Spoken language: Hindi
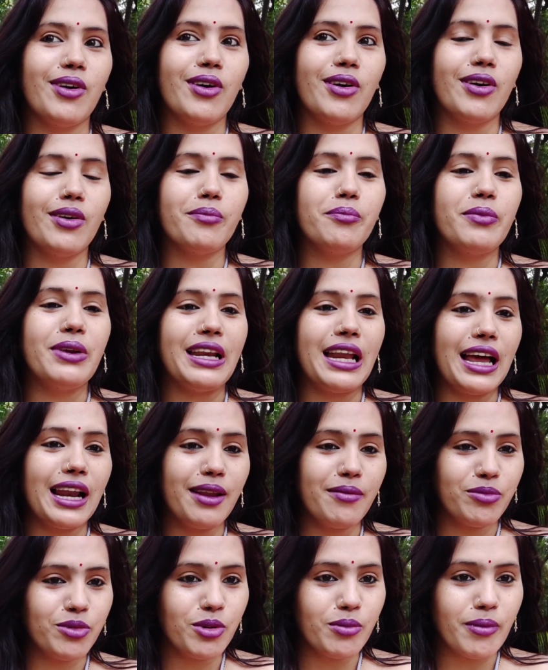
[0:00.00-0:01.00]
और फिलहाल
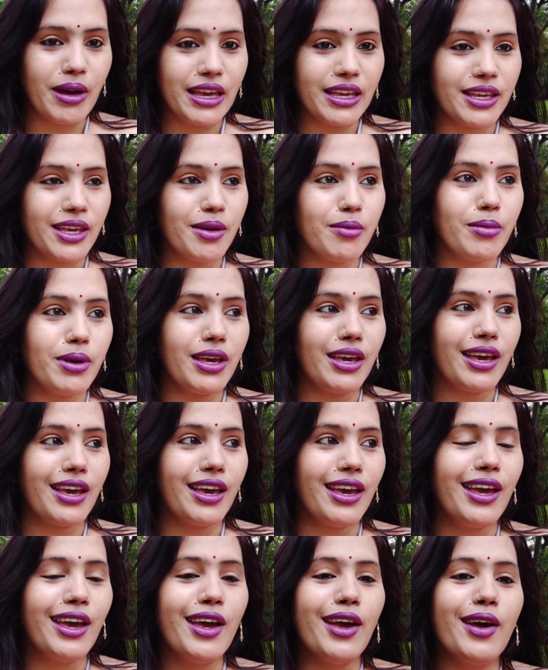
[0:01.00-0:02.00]
हम तो मायके में
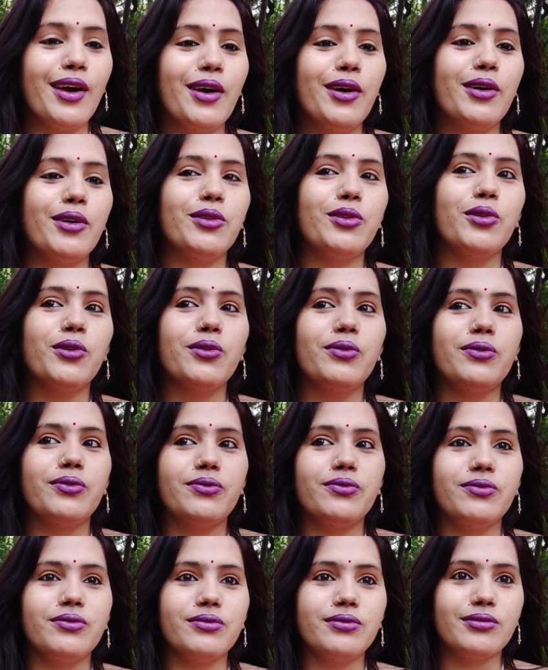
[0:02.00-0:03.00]
हैं तो
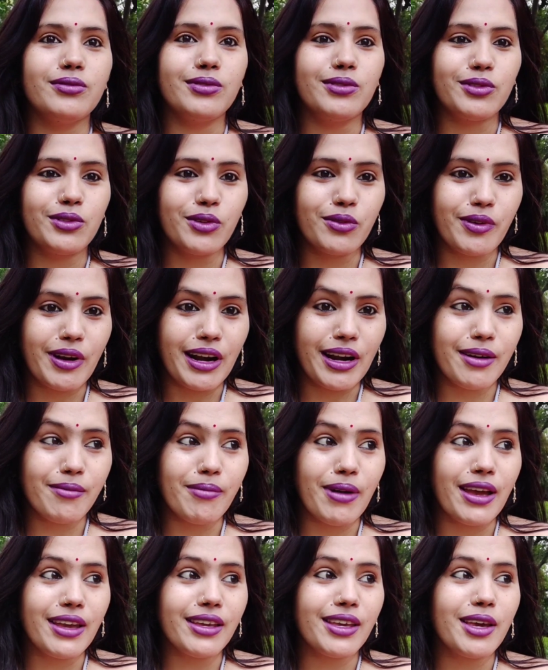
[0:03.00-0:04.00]
तो फ्रेंड
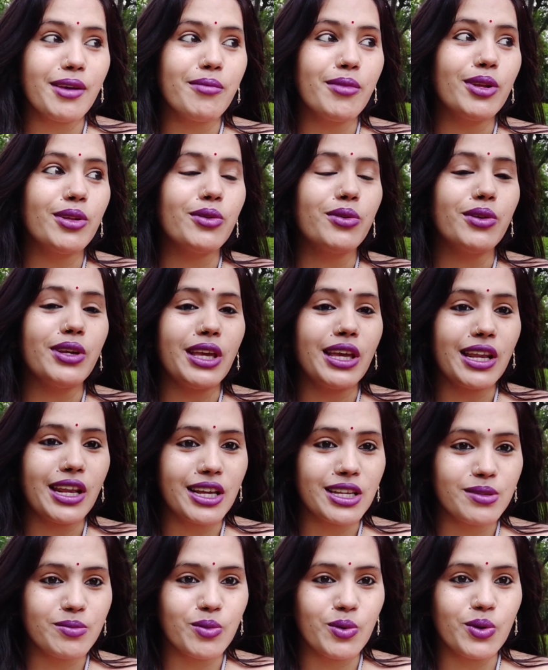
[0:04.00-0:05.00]
मायके में तो ये
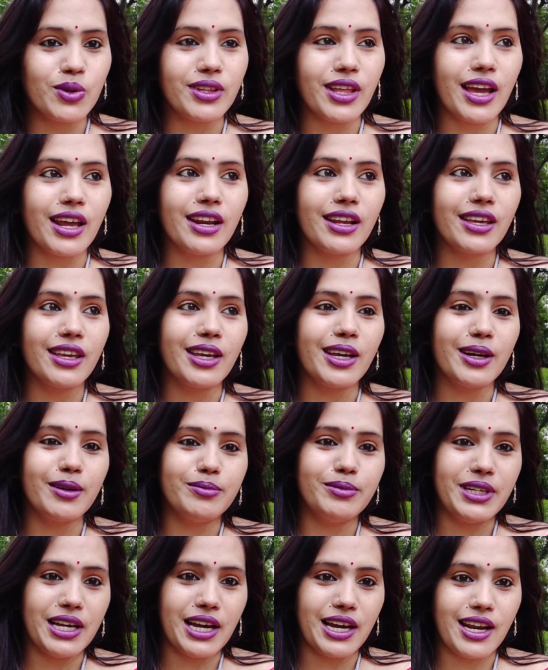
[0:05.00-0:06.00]
रस्म होता है ना कि
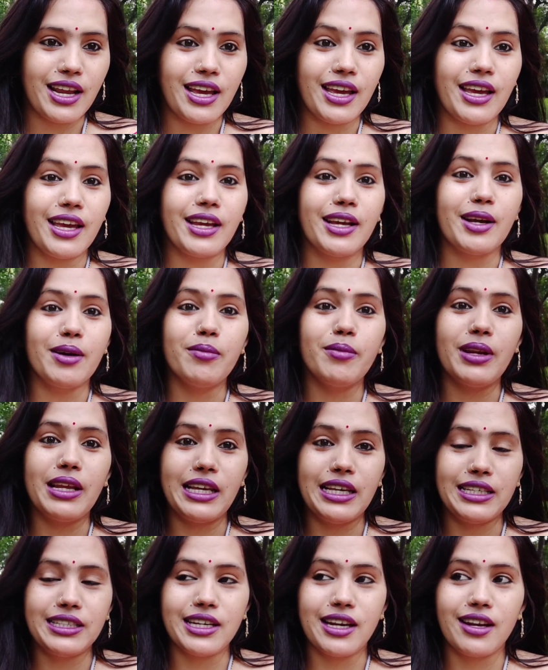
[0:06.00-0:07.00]
कब जाना है कब
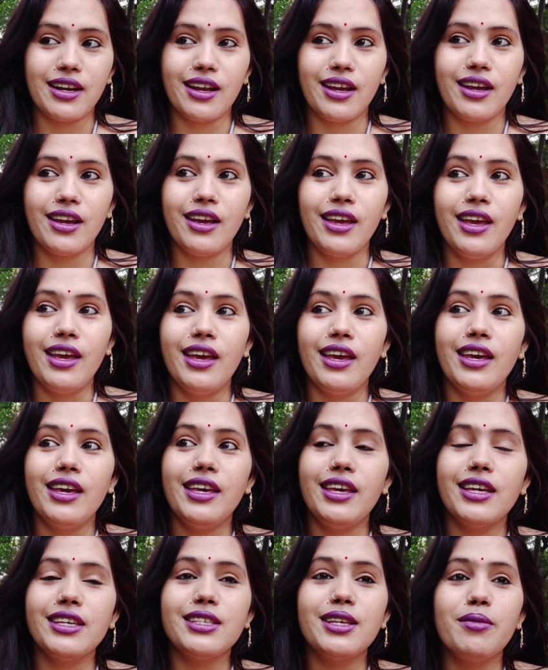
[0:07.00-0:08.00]
नहीं जाना है
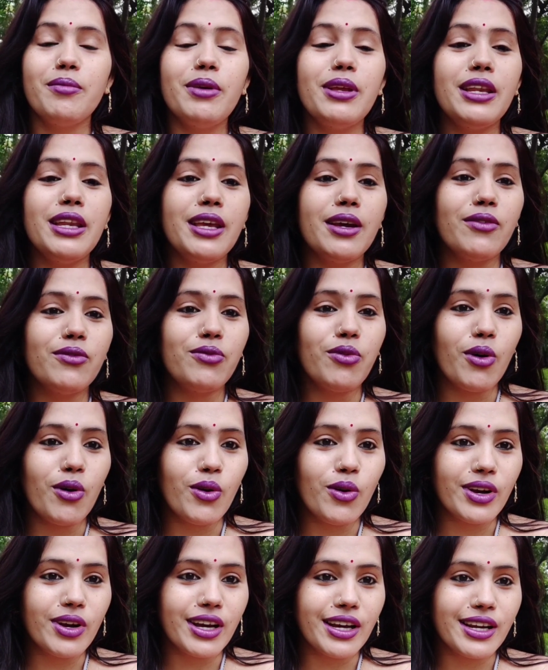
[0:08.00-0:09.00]
ये सभी नियम
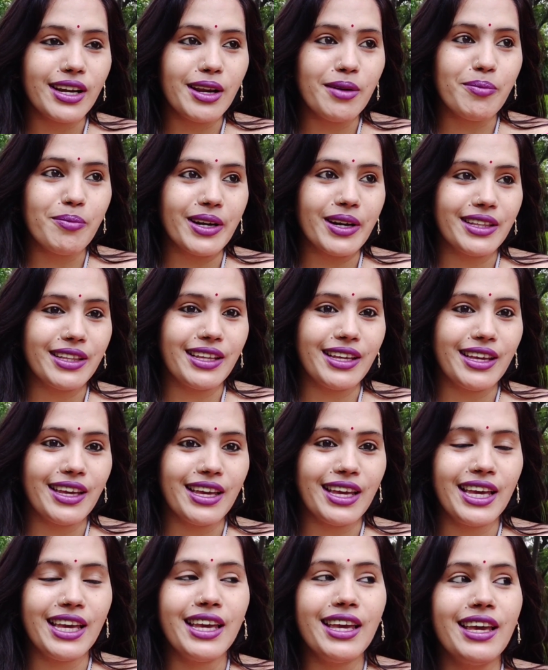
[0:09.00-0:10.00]
फॉलो करने पड़ते
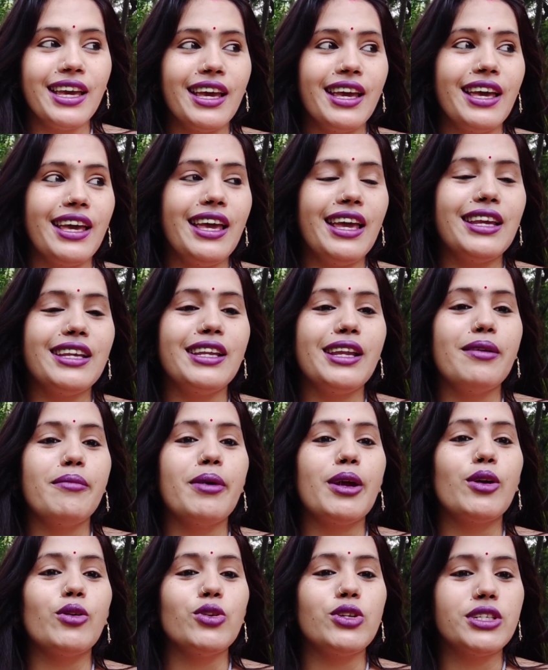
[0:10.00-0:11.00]
हैं इसलिए
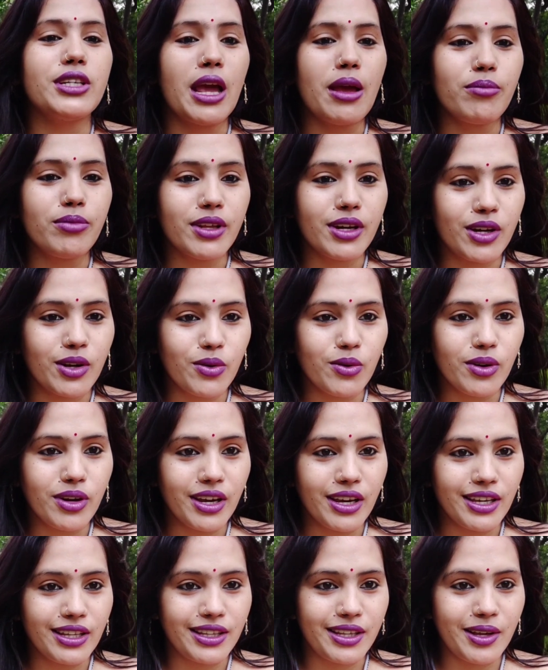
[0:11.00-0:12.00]
मैं कुछ टाइम तक रुक
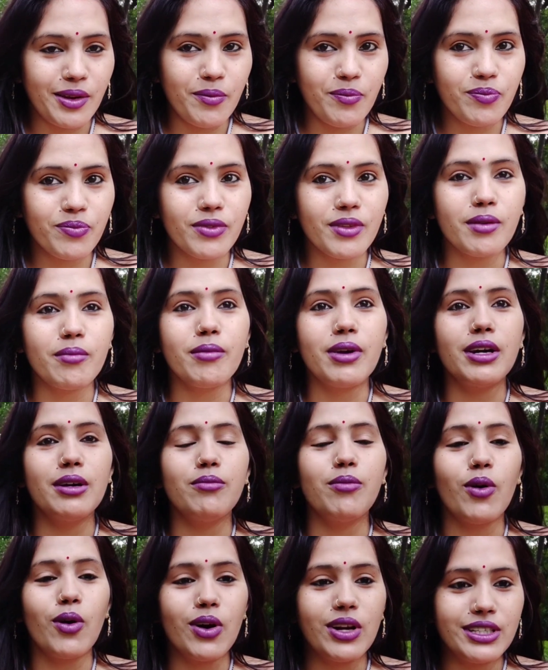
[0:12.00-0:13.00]
गई थी बट
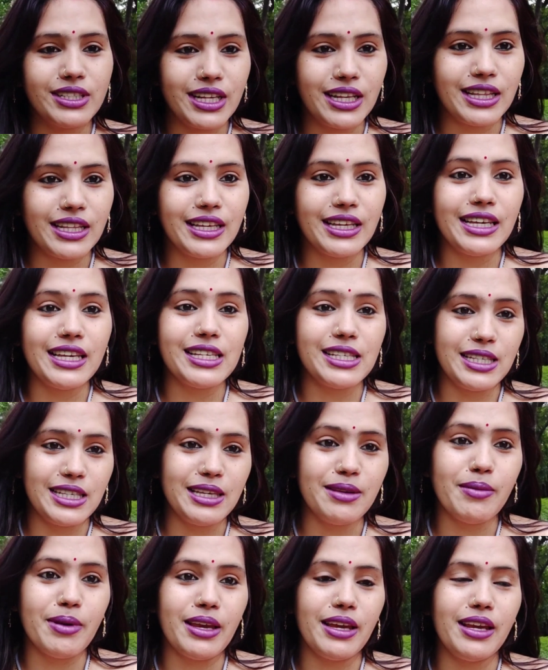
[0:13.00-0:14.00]
बहुत जल्दी
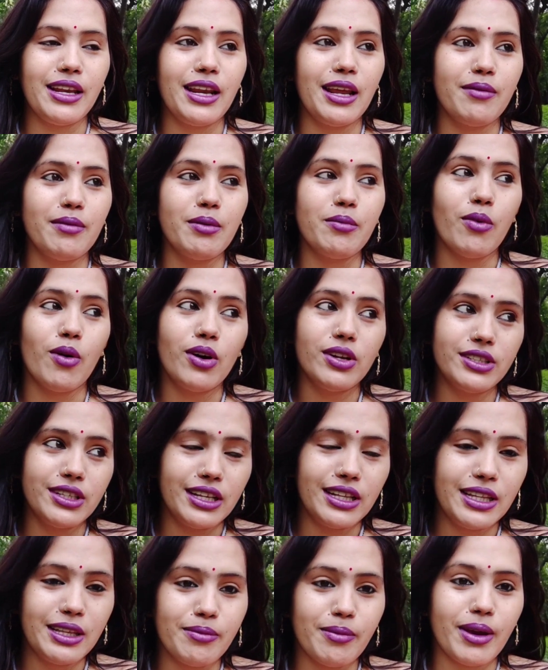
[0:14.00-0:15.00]
इसी महीने में बहुत
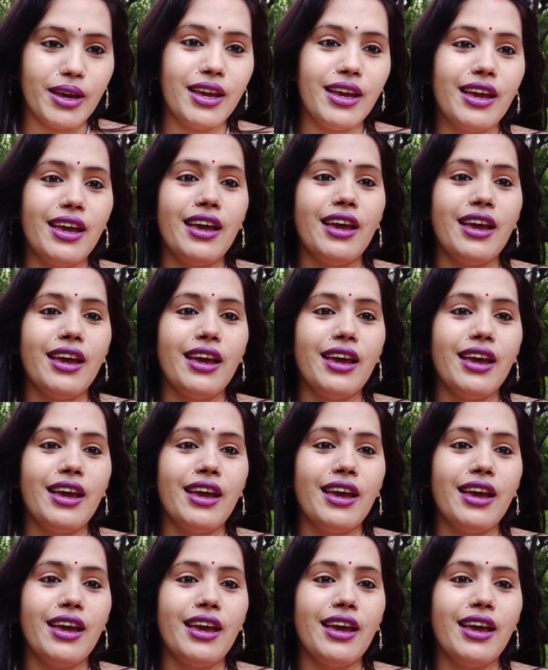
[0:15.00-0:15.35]
जल्दी मैं